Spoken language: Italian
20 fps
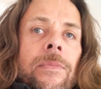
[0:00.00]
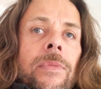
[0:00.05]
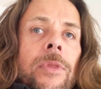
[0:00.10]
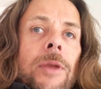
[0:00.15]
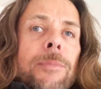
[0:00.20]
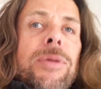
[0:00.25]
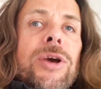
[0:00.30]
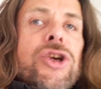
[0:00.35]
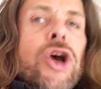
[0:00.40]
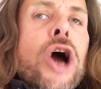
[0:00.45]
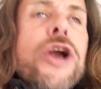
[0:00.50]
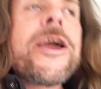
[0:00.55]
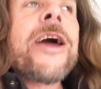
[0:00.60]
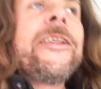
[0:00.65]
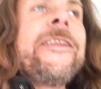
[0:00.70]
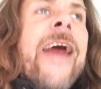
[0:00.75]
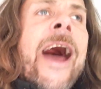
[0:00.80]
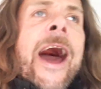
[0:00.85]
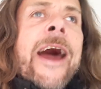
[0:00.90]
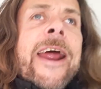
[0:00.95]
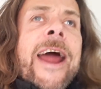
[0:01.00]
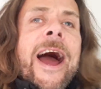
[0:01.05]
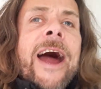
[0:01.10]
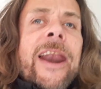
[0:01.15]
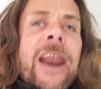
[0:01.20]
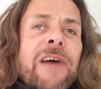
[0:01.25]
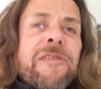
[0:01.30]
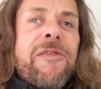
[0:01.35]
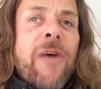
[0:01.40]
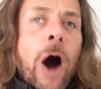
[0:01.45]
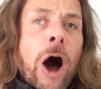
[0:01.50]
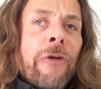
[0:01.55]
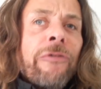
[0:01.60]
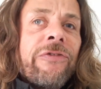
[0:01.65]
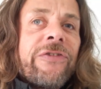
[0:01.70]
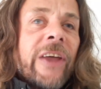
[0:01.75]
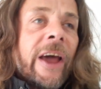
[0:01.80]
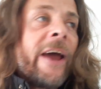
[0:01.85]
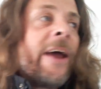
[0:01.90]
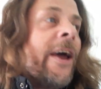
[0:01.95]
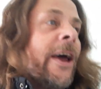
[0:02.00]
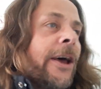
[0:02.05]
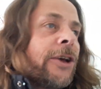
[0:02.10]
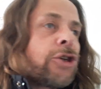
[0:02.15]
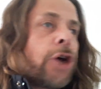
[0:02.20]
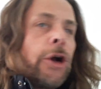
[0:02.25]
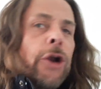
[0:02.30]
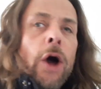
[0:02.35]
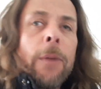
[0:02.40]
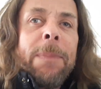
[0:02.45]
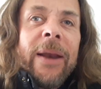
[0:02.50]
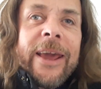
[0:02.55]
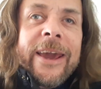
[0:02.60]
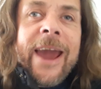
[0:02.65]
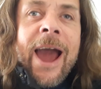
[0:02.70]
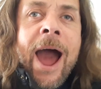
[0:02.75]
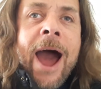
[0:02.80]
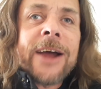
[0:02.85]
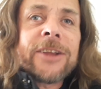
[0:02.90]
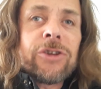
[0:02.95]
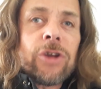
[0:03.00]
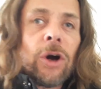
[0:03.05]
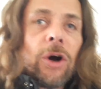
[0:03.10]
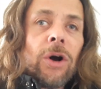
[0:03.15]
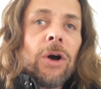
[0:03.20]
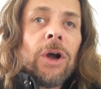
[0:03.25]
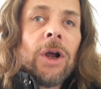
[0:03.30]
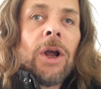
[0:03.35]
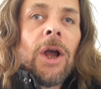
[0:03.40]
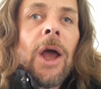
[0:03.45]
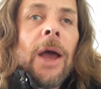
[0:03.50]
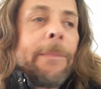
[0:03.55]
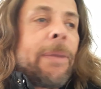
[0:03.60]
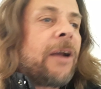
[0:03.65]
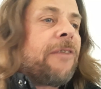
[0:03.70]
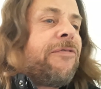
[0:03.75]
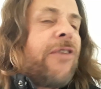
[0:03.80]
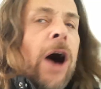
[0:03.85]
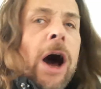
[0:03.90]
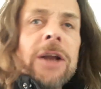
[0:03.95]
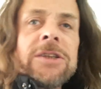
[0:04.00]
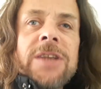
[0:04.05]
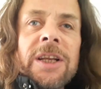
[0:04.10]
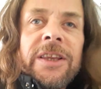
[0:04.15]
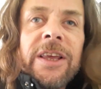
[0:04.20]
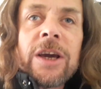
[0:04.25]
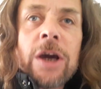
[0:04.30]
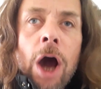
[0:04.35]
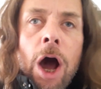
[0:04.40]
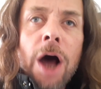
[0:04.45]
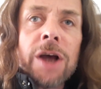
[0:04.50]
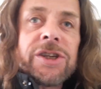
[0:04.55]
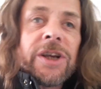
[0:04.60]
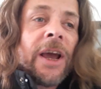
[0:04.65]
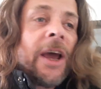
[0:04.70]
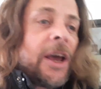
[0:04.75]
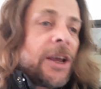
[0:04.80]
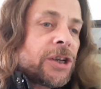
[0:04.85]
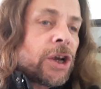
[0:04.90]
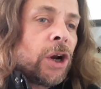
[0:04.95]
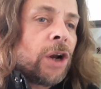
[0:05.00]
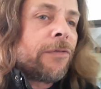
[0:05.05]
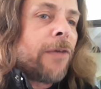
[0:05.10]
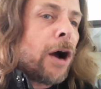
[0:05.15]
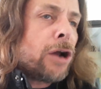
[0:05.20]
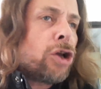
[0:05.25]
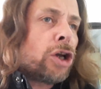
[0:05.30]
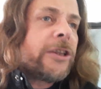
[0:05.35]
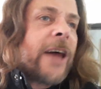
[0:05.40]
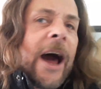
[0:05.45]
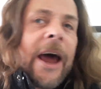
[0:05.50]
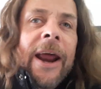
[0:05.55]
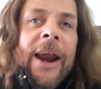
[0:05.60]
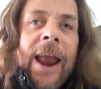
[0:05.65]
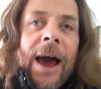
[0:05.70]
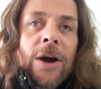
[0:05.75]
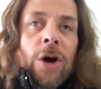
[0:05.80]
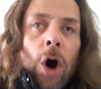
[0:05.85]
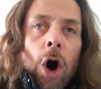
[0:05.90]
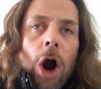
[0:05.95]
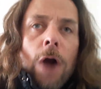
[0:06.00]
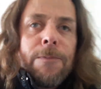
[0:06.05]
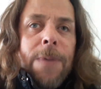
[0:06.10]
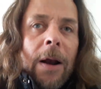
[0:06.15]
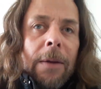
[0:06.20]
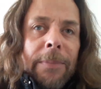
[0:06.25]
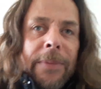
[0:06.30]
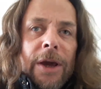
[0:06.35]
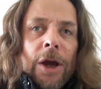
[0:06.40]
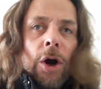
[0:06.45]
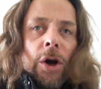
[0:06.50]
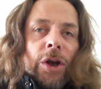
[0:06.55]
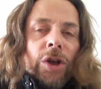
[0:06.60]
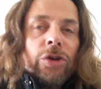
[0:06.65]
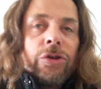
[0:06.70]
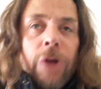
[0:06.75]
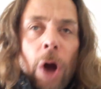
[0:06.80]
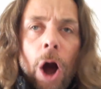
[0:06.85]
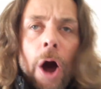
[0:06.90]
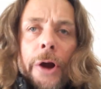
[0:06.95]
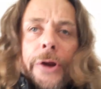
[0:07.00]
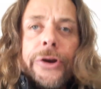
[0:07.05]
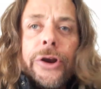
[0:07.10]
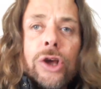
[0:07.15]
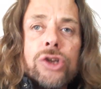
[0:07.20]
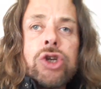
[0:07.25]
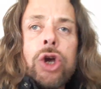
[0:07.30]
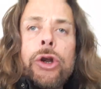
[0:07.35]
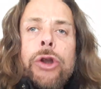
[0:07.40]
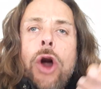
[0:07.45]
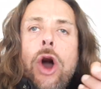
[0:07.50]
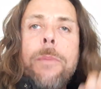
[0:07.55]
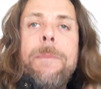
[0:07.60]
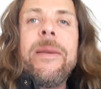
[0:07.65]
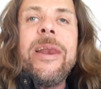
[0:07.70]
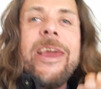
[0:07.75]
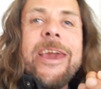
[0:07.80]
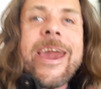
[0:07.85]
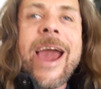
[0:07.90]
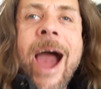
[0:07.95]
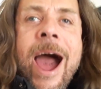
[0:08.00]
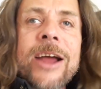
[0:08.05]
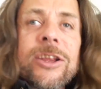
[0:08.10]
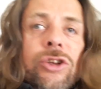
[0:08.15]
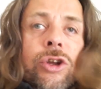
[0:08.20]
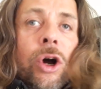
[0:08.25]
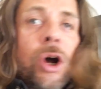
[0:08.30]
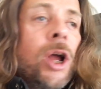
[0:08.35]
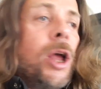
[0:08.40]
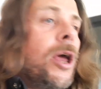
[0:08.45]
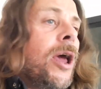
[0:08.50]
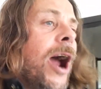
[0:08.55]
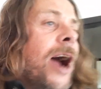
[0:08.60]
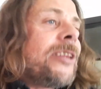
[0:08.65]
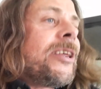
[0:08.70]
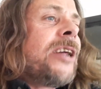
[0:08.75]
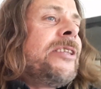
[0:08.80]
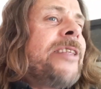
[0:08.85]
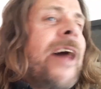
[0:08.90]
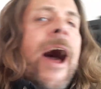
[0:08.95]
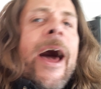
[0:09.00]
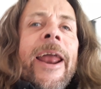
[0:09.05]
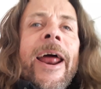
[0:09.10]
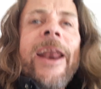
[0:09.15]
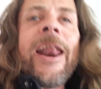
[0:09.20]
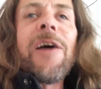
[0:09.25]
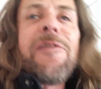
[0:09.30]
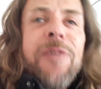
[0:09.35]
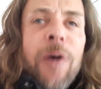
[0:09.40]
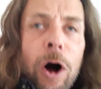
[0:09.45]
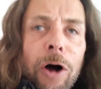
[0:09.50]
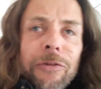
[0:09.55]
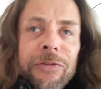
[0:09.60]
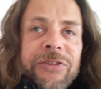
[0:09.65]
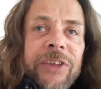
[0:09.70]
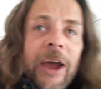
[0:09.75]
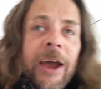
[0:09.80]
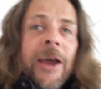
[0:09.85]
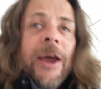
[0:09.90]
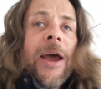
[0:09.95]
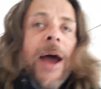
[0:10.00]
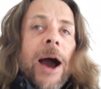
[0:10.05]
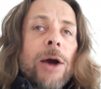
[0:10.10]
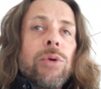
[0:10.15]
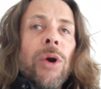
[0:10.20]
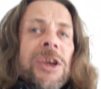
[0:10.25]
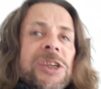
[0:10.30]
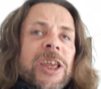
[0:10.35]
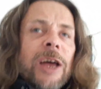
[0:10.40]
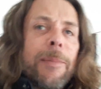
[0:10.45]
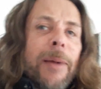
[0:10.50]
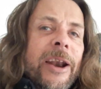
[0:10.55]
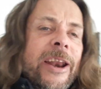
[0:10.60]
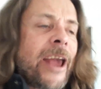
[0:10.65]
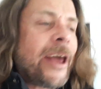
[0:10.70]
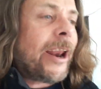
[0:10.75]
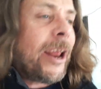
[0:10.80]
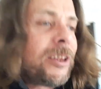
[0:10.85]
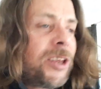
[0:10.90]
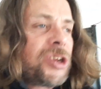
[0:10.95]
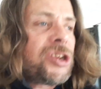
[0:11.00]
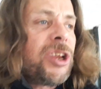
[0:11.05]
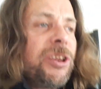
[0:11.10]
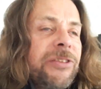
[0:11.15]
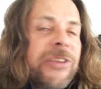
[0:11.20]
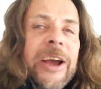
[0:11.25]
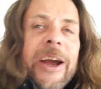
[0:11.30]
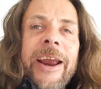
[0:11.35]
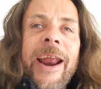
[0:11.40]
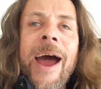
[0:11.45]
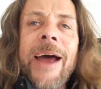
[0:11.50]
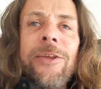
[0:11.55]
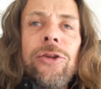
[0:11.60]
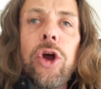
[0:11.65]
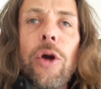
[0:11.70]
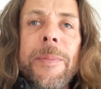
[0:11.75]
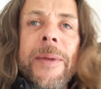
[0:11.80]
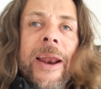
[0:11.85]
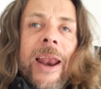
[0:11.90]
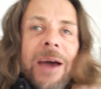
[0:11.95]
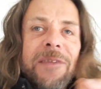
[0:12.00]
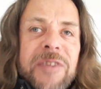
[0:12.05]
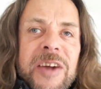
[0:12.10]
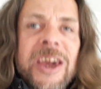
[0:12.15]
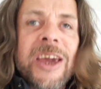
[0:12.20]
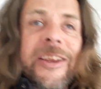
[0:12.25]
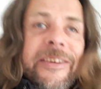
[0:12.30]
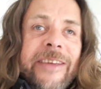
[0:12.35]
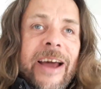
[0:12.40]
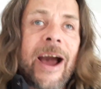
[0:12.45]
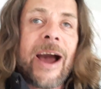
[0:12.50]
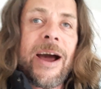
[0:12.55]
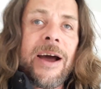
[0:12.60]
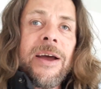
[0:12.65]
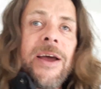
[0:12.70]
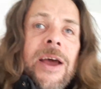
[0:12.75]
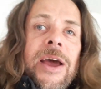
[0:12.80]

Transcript: Bisogna andare alla fonte, sono obbligato per forza di cose, se non voglio dare la colpa al mio intorno, sono obbligato ad andare alla fonte, a questa maniera disintegrandomi la vita.